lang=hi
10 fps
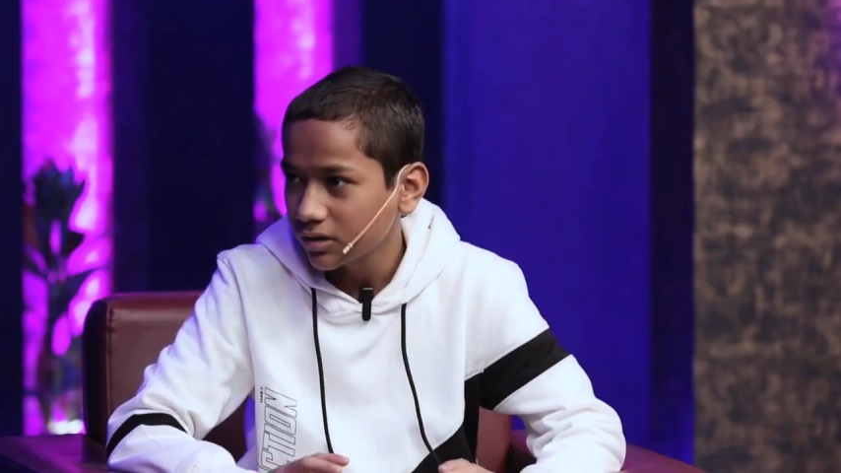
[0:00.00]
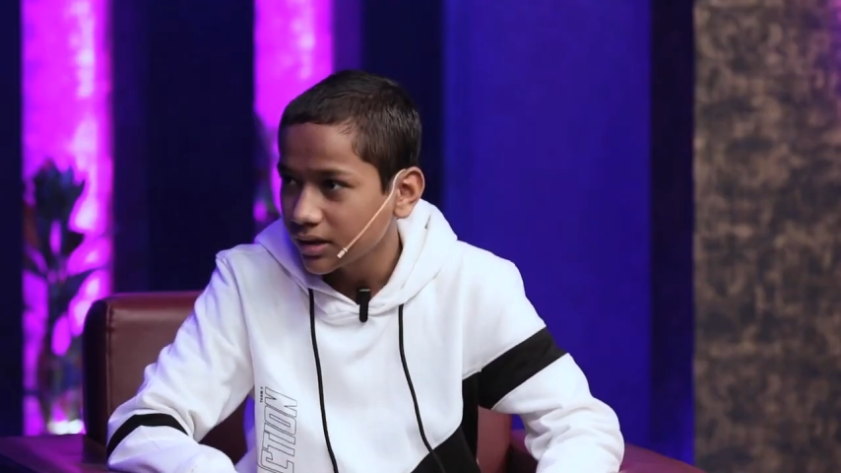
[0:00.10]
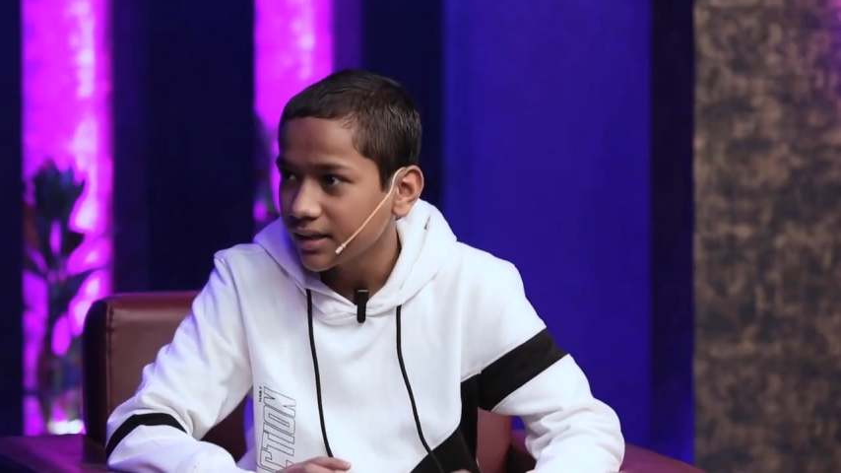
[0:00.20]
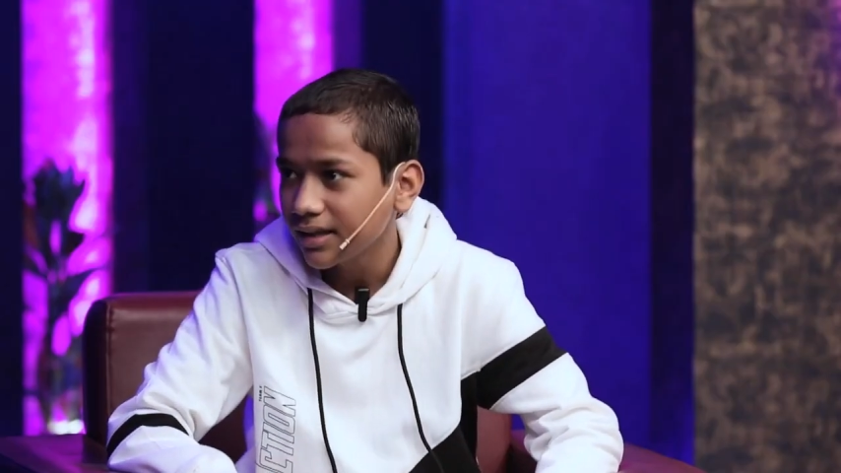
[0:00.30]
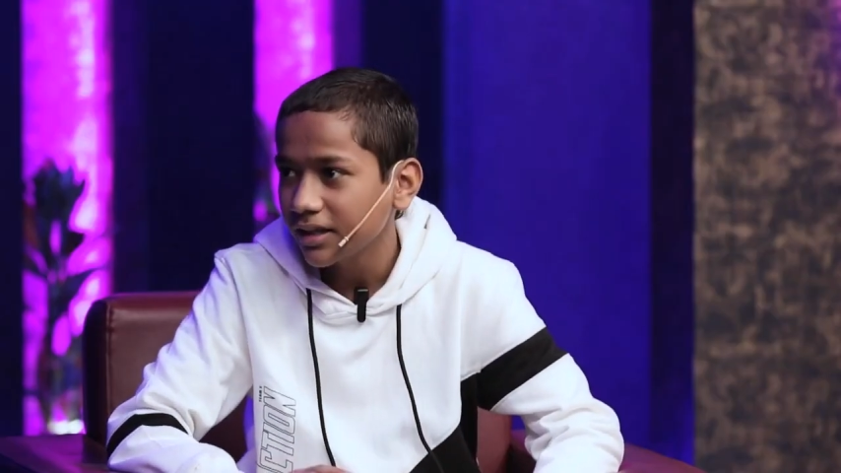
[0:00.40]

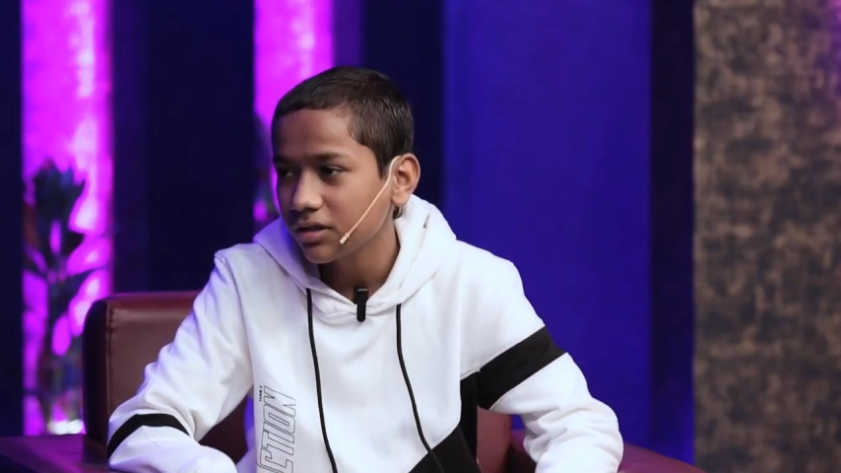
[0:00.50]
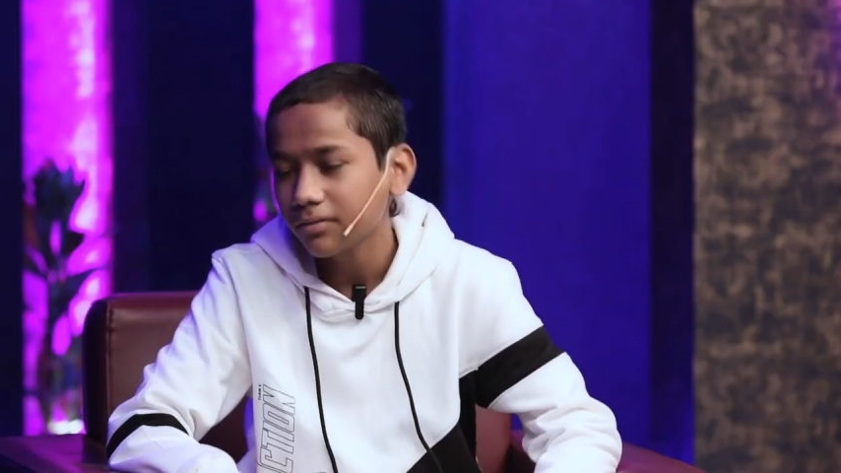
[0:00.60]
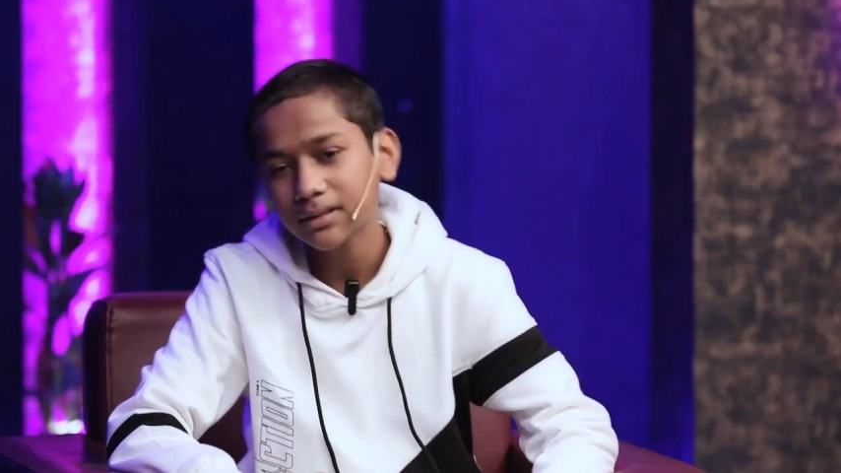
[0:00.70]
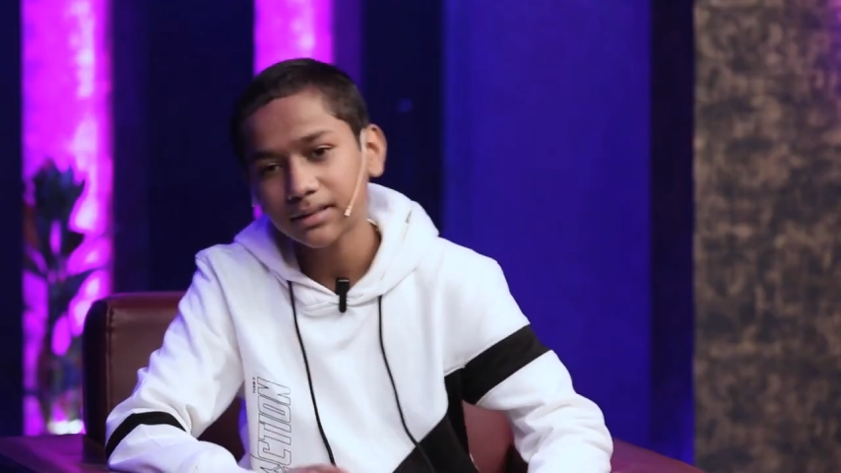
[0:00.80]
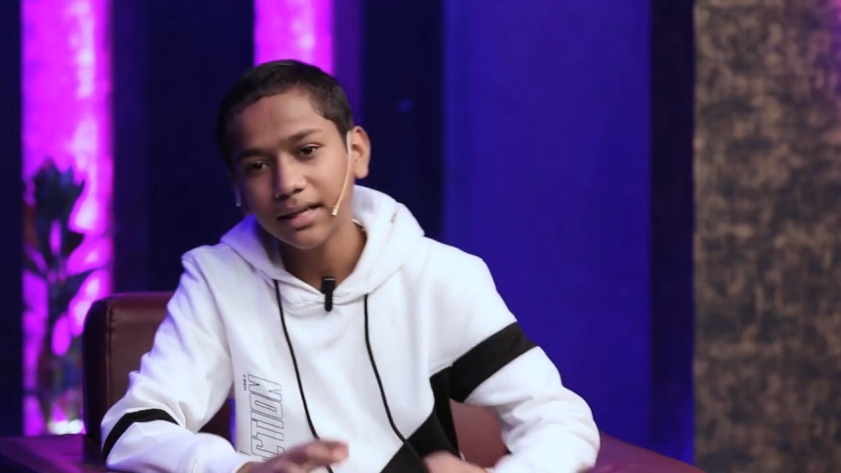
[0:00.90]
थियोरी है
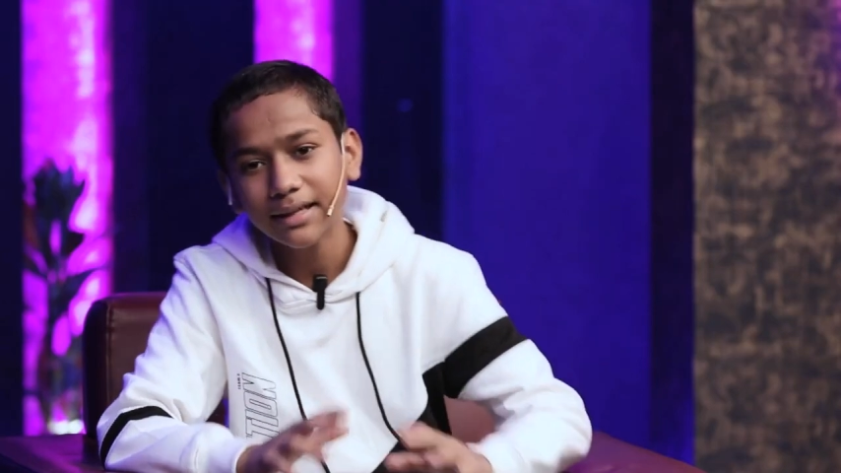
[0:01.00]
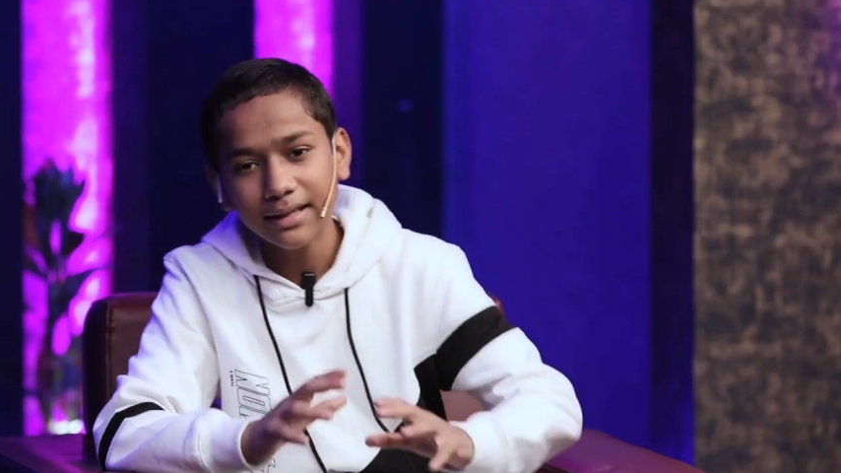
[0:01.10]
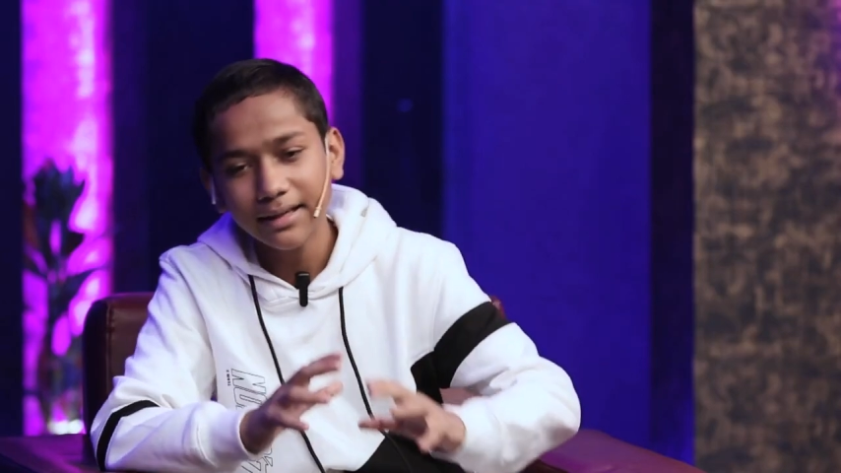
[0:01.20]
यूनिवर्स के